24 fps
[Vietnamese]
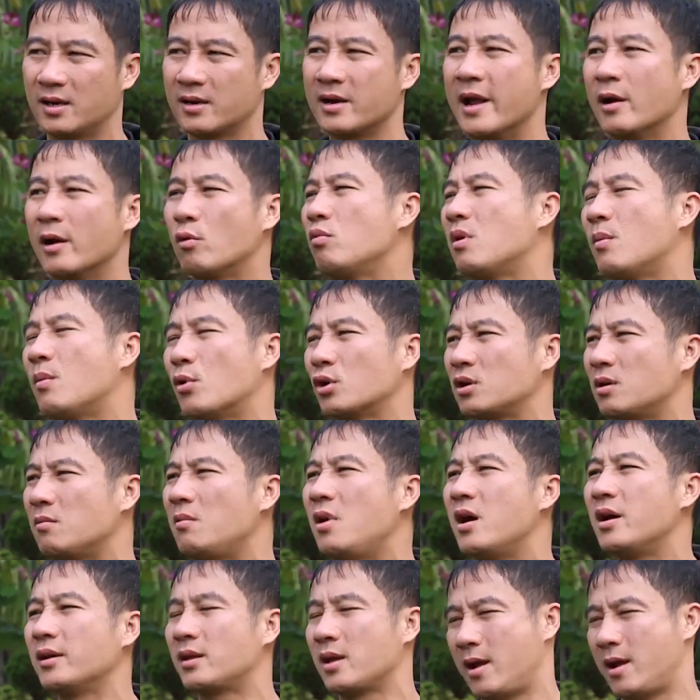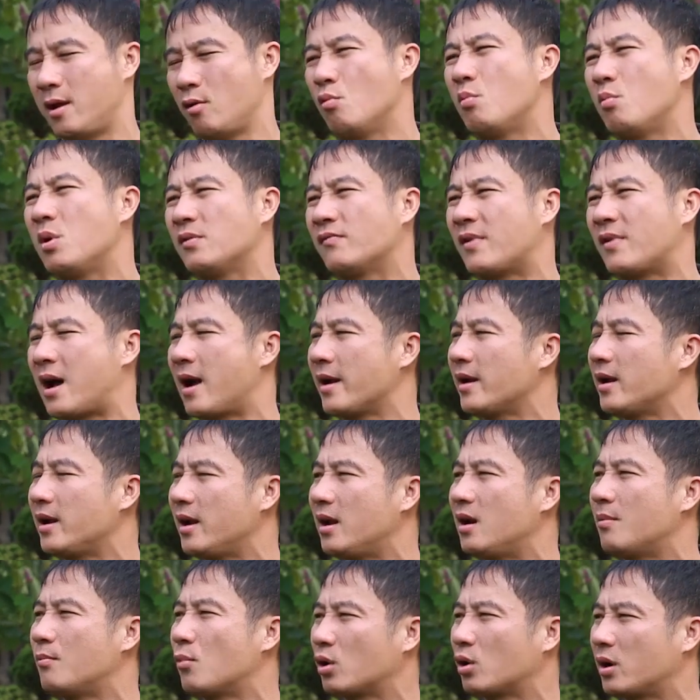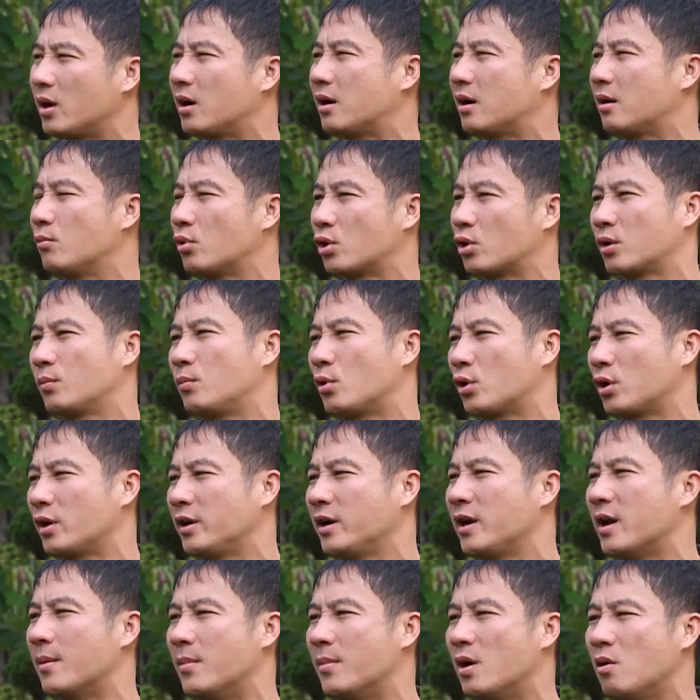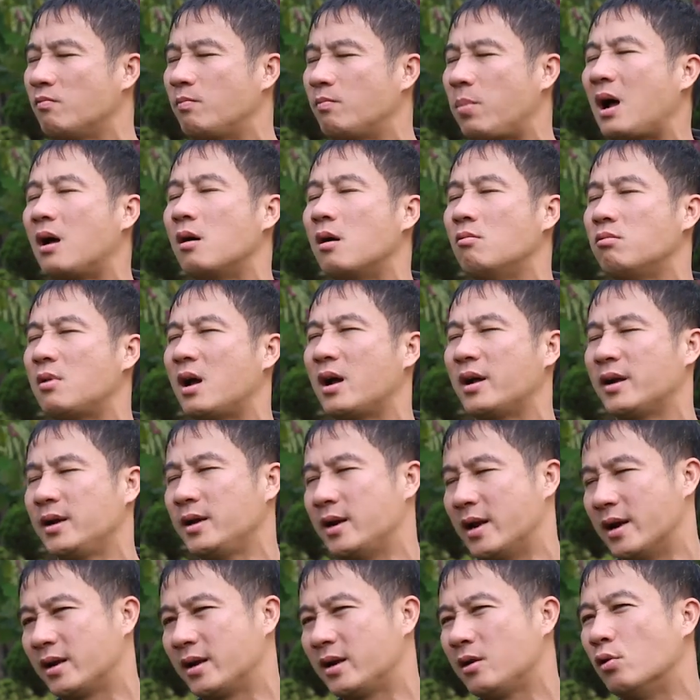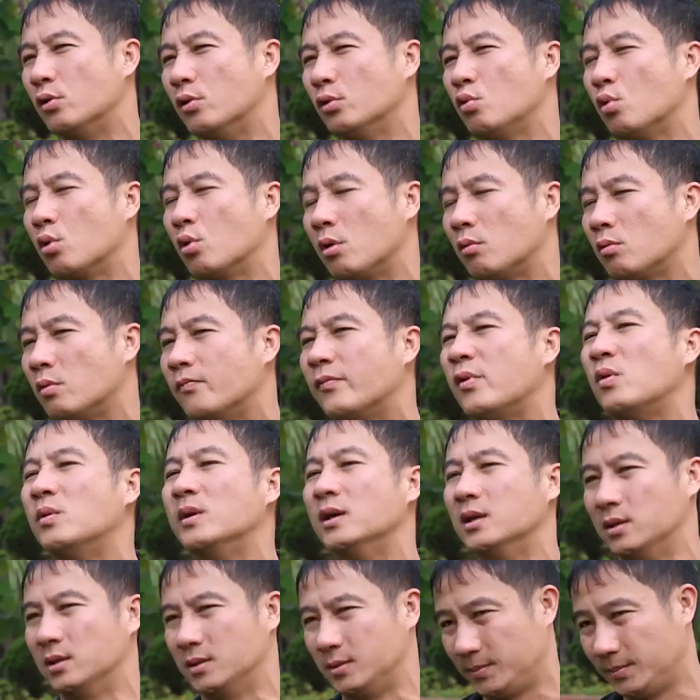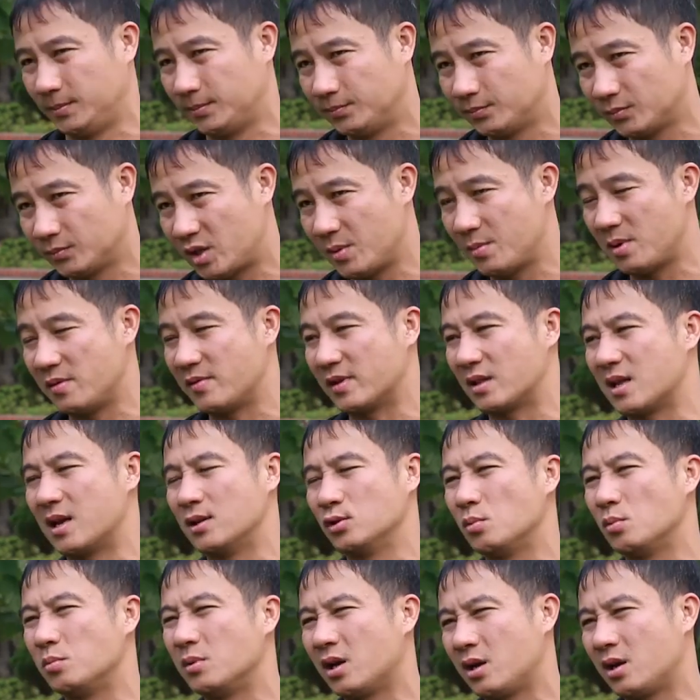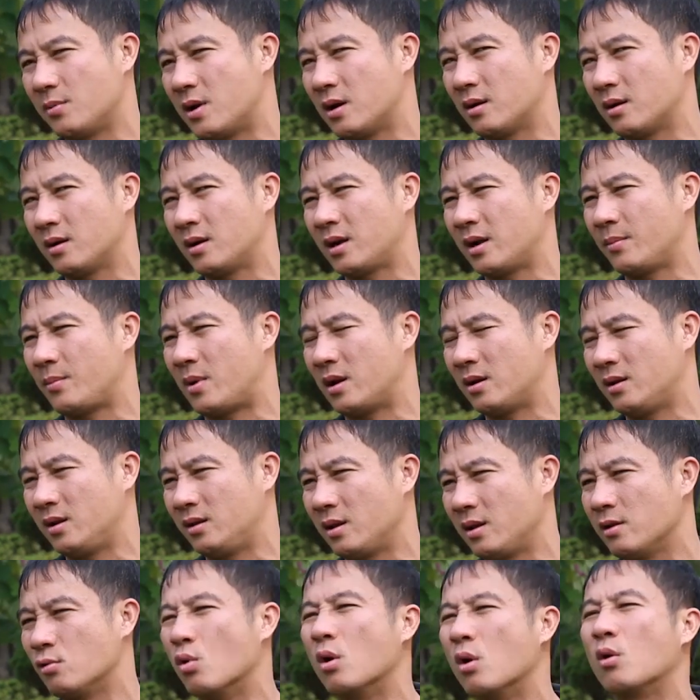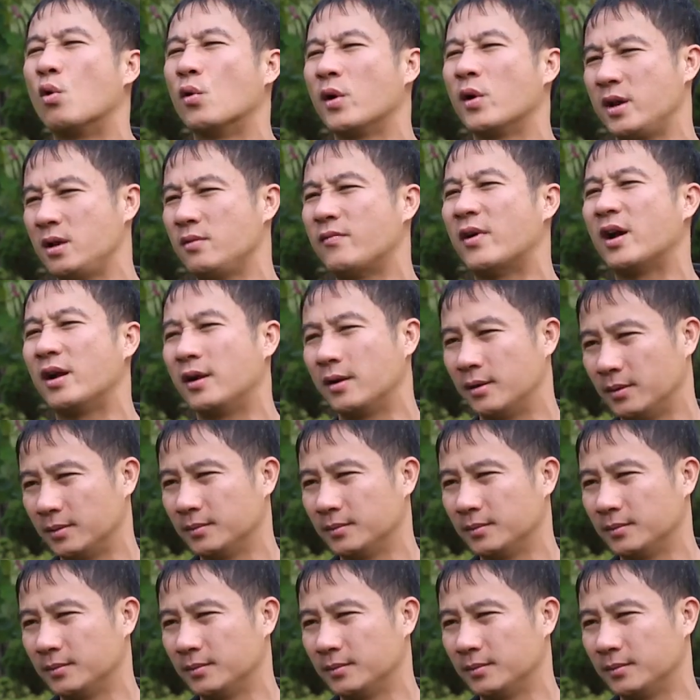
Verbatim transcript: Đấy cũng là một trong lợi thế của mình, và anh nghĩ là một cái, một, một cái điểm mà ông Park cũng đang nghĩ đến khi đối thủ có cuộc phòng ngự thì mình phải tận dụng những cái, cái, cái, cái tình huống cố định như vậy.